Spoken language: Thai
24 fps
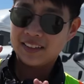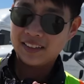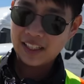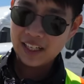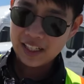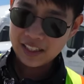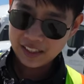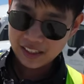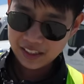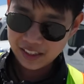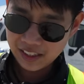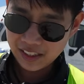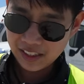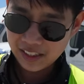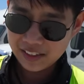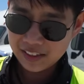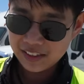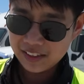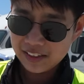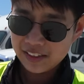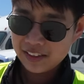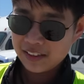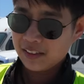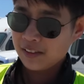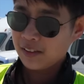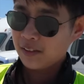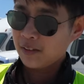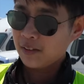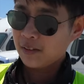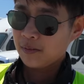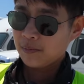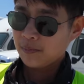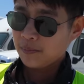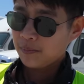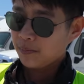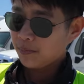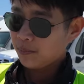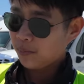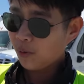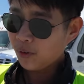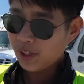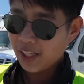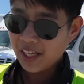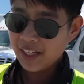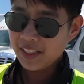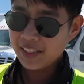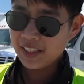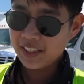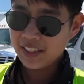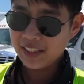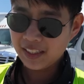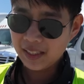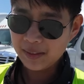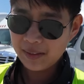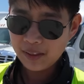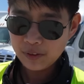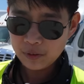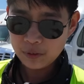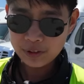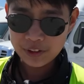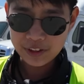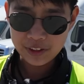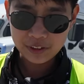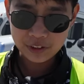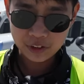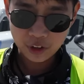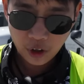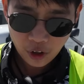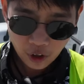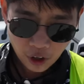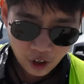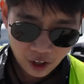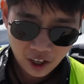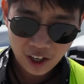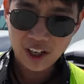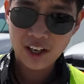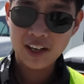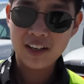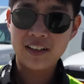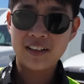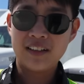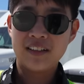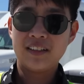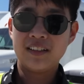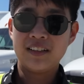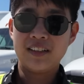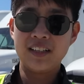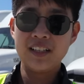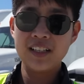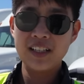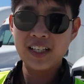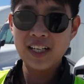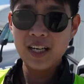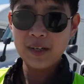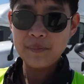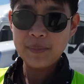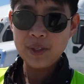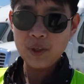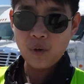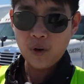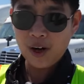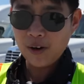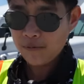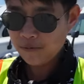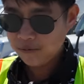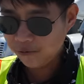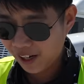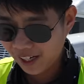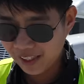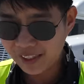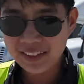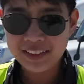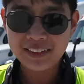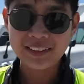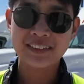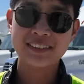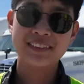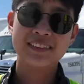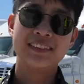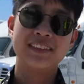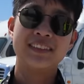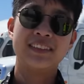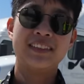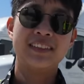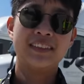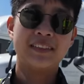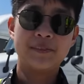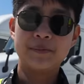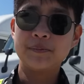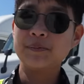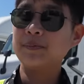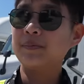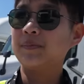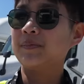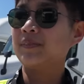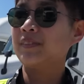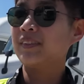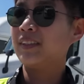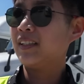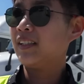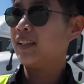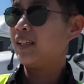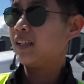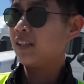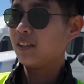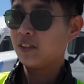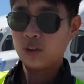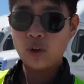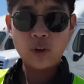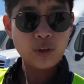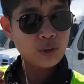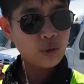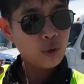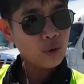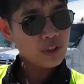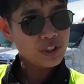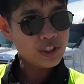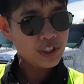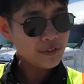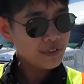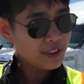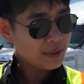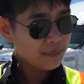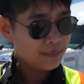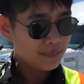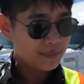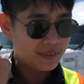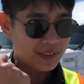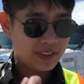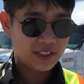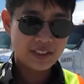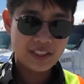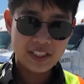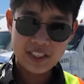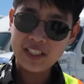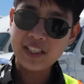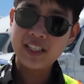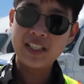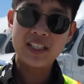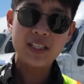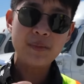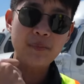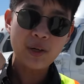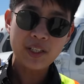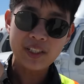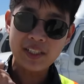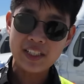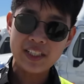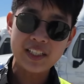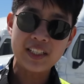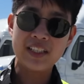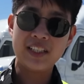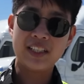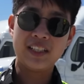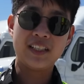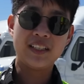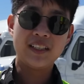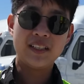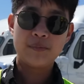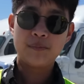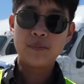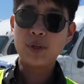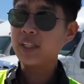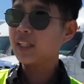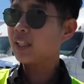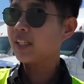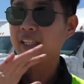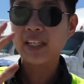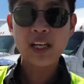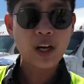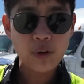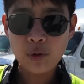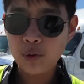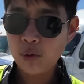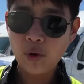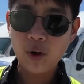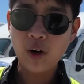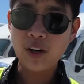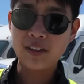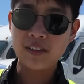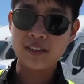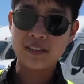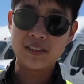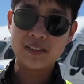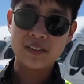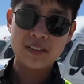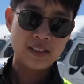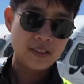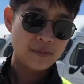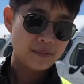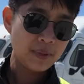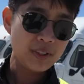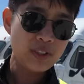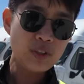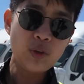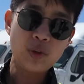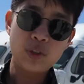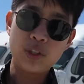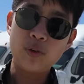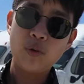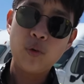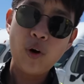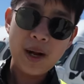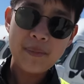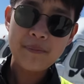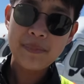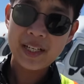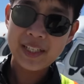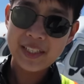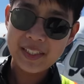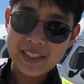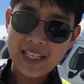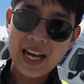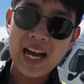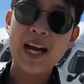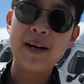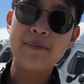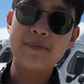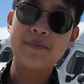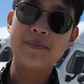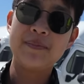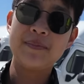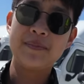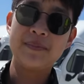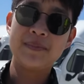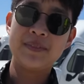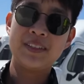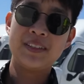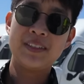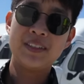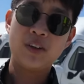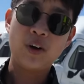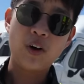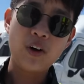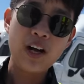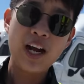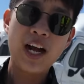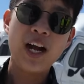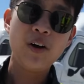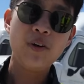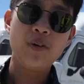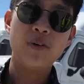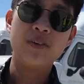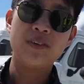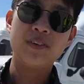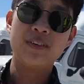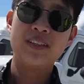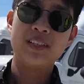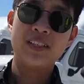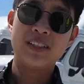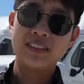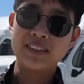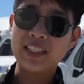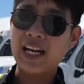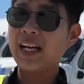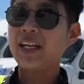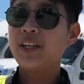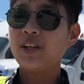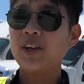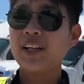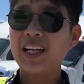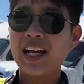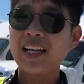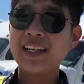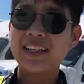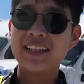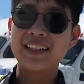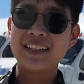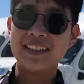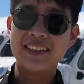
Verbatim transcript: ถ้าเกิดผู้ใดที่กำลังรู้สึกท้อหรือกำลังมีความฝันอืมต้นทุนชีวิตดีหรือบ่ดีบ่ได้เกี่ยวทุกคนมันอยู่ที่ความพยายามของเฮาใจเท่านั้น